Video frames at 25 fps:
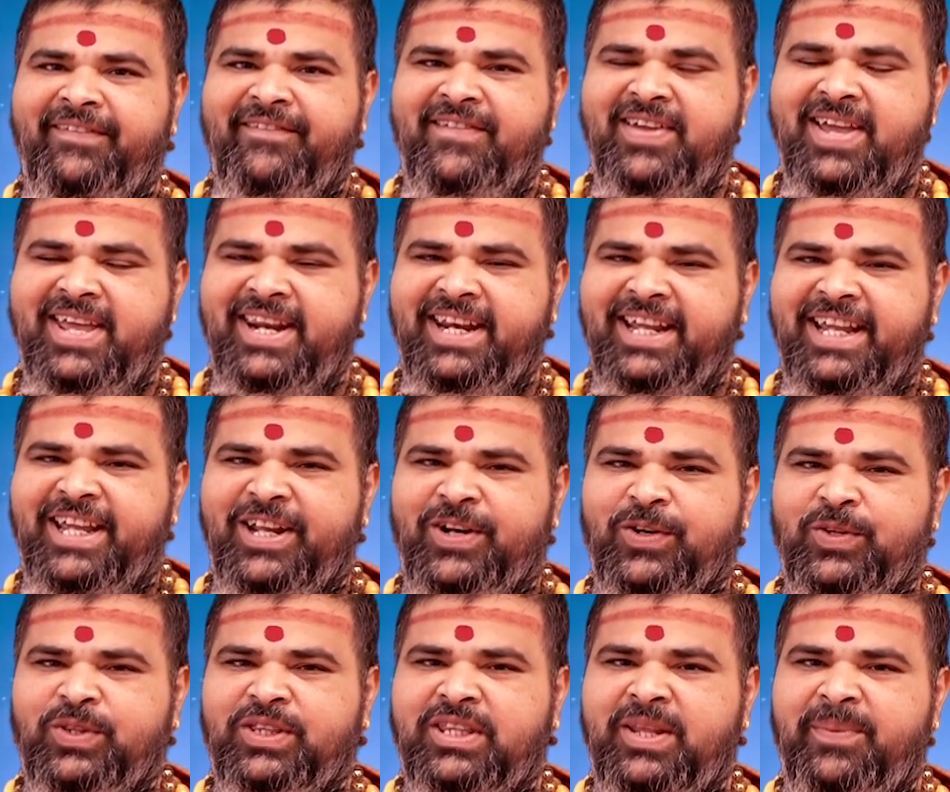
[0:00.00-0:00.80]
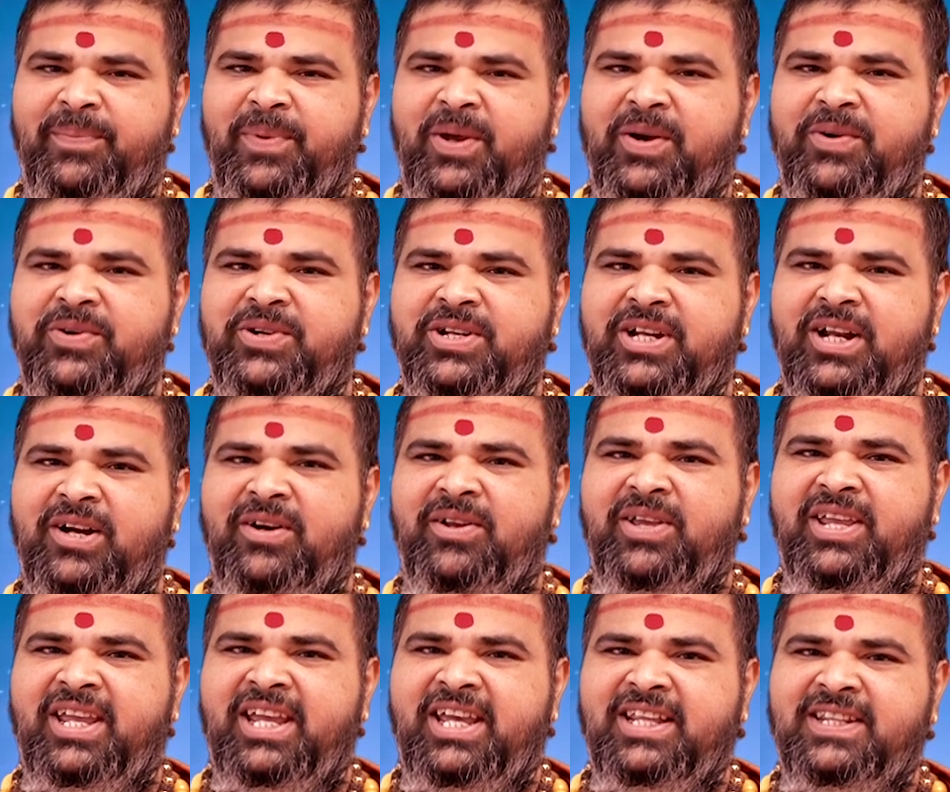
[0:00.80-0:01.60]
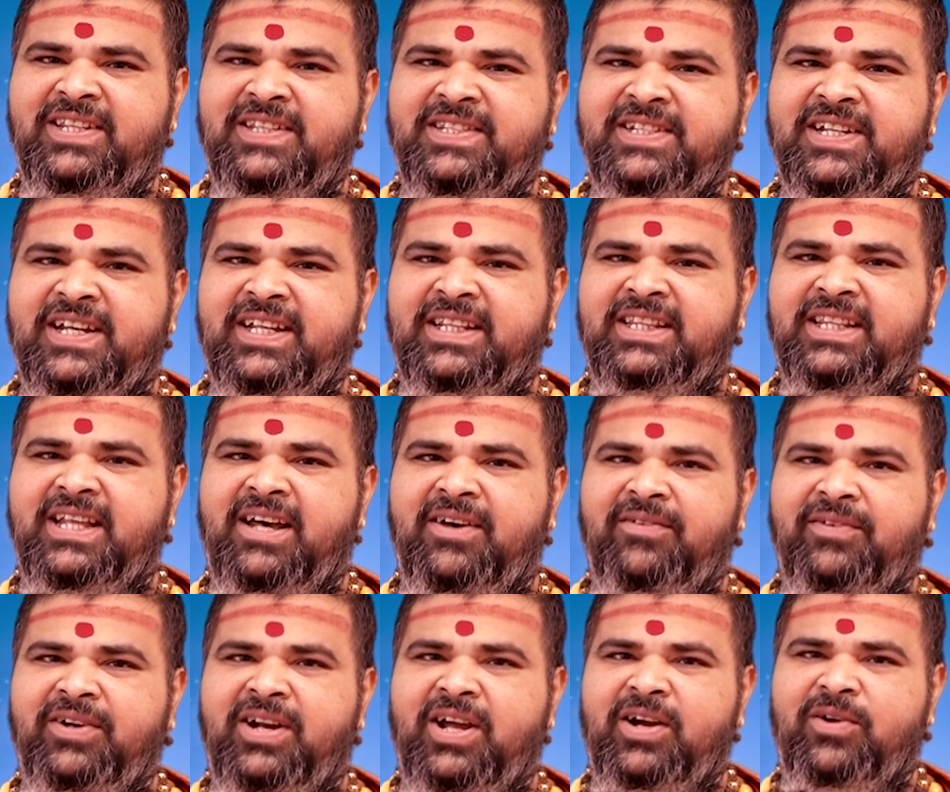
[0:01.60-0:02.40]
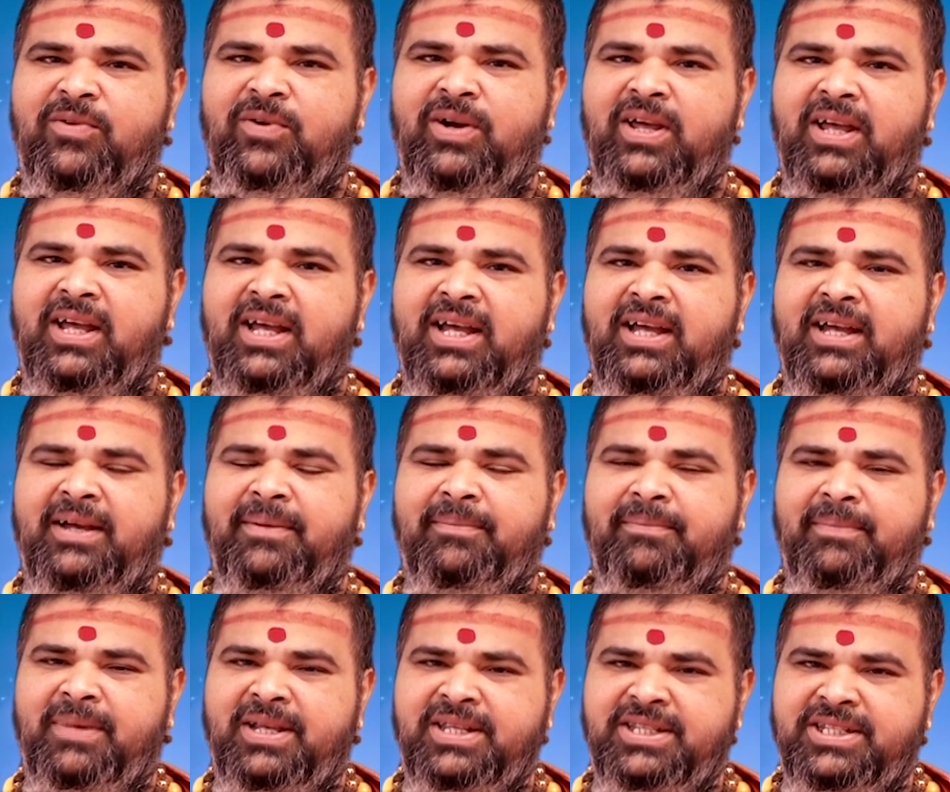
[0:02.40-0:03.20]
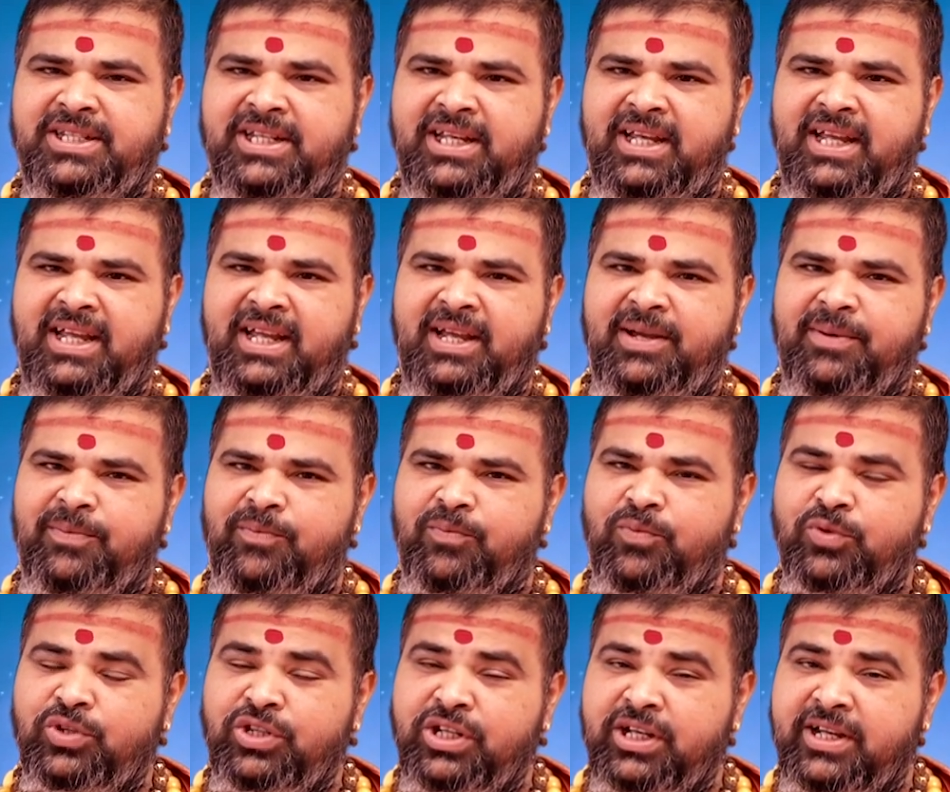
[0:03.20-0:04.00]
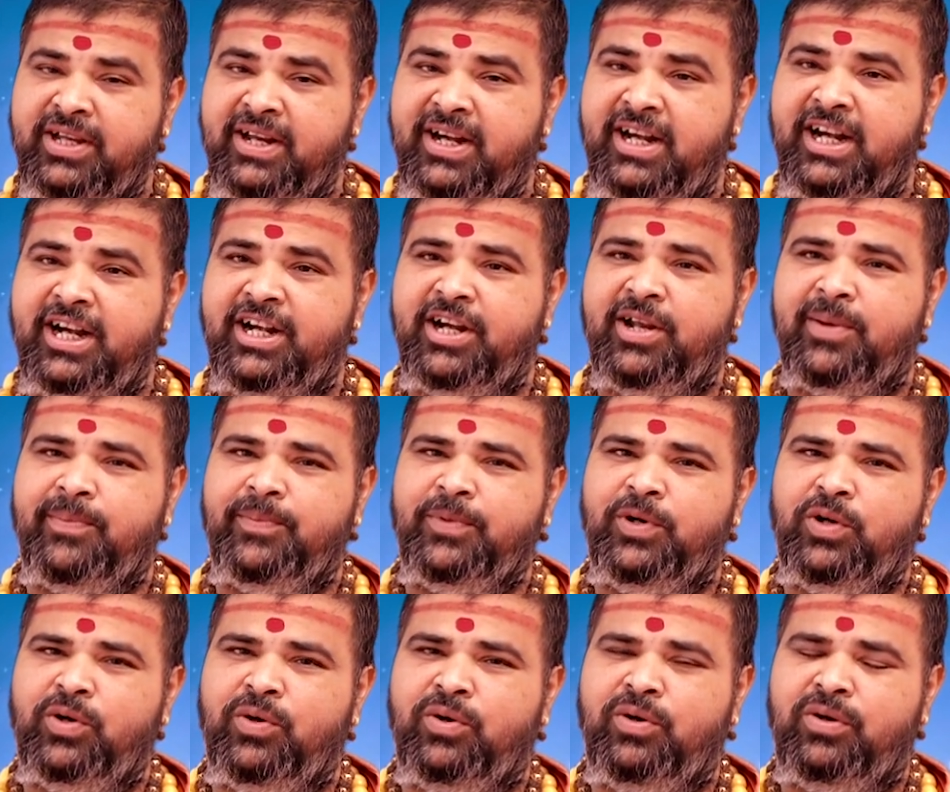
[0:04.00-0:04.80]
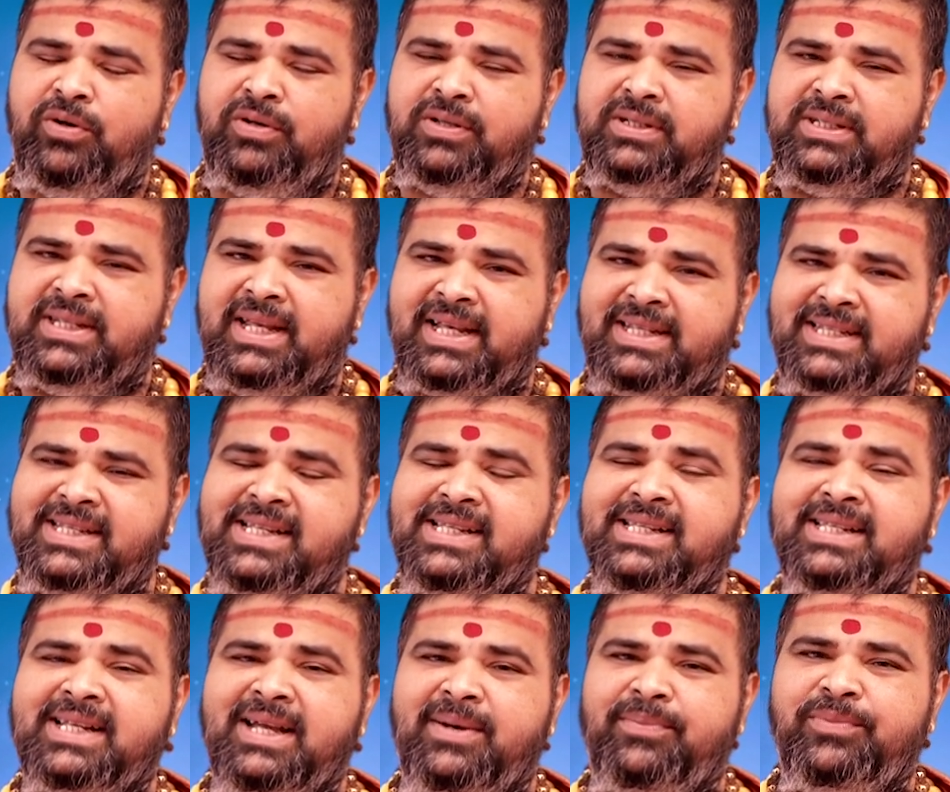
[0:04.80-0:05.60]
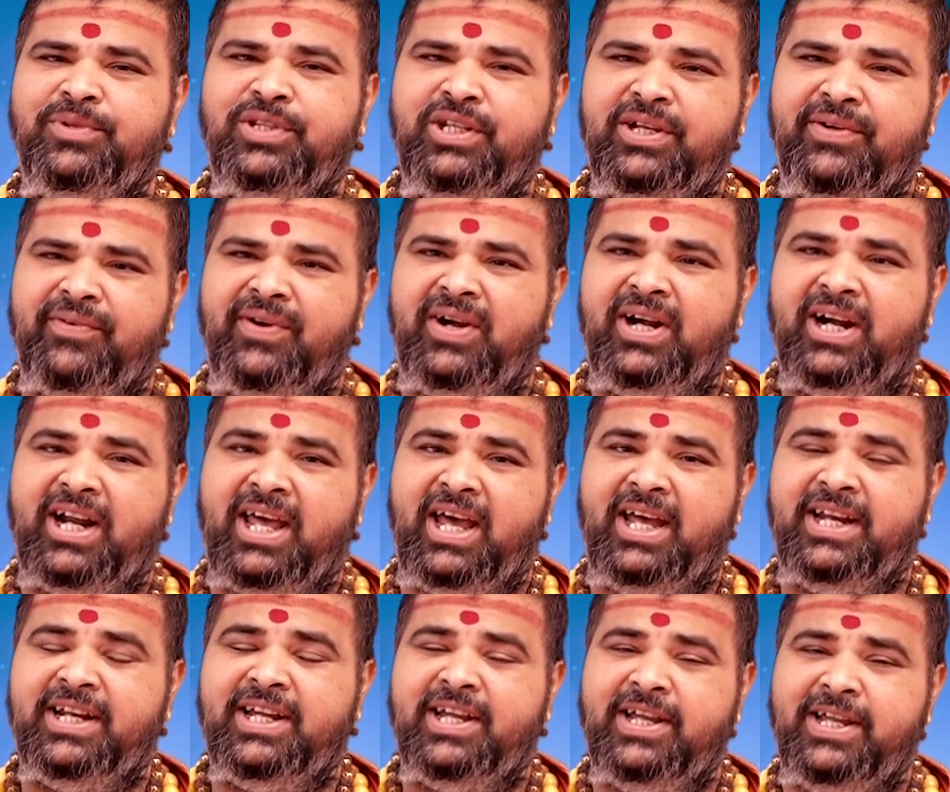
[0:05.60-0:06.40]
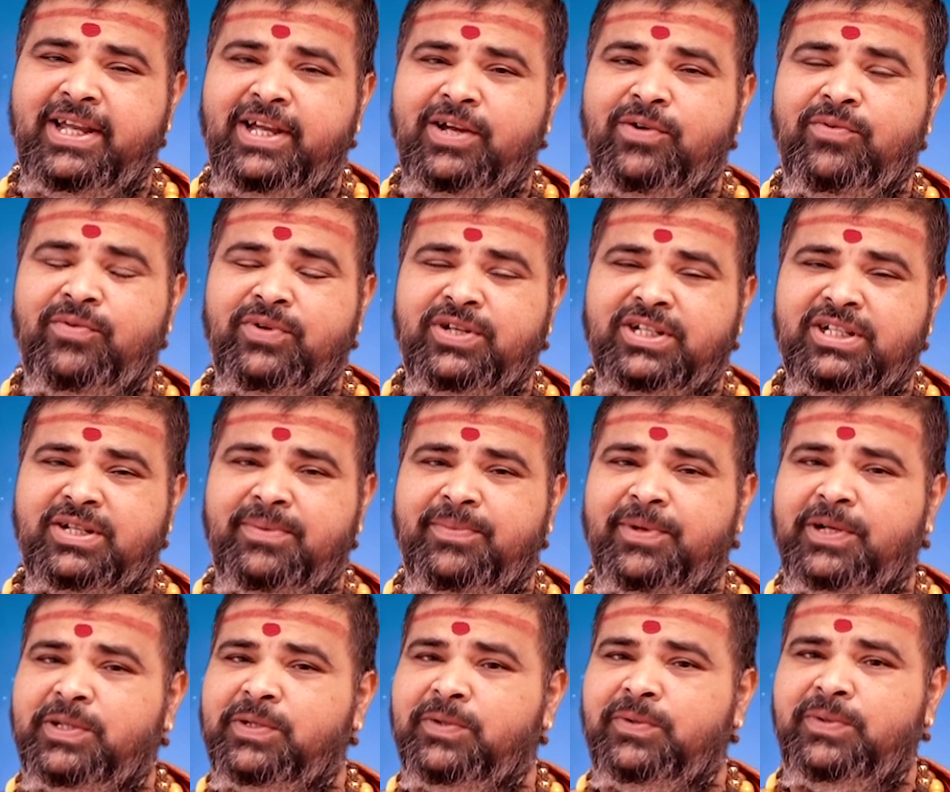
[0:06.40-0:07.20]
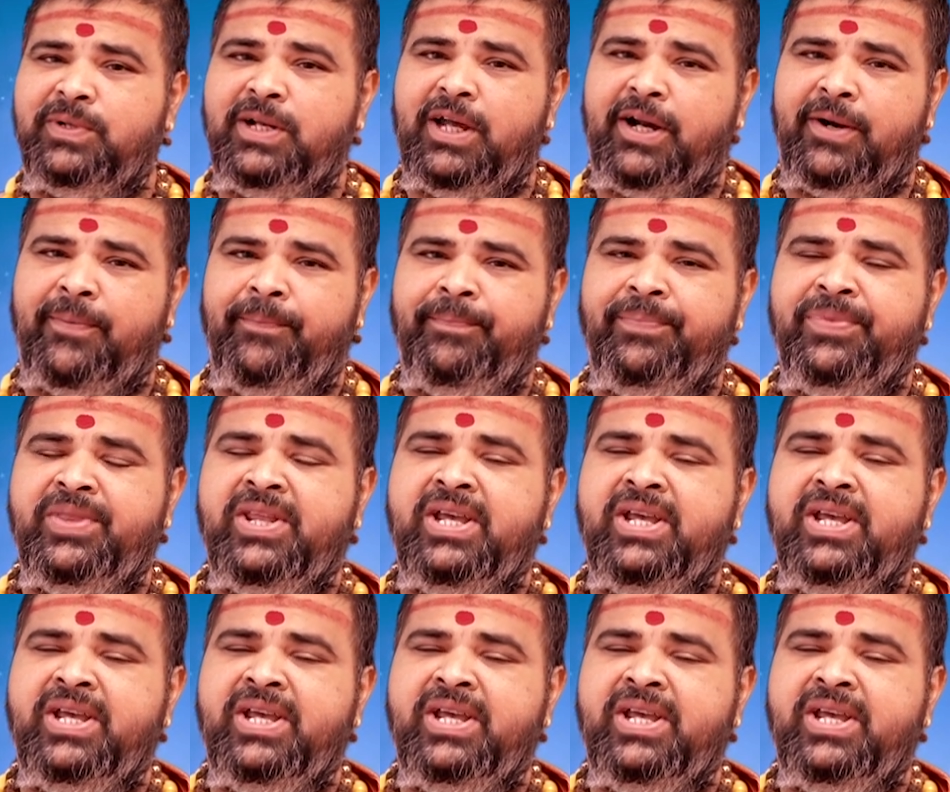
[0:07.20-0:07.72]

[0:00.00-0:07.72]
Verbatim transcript: వీరికి వృత్తి పరీక్షల్లో ఏది చేద్దామన్నా కూడా మంచి ముందుకు టైంలో సక్సెస్గా ముందుకు వెళ్ళడానికి ఎక్కువ ఇష్టపడుతుంటారు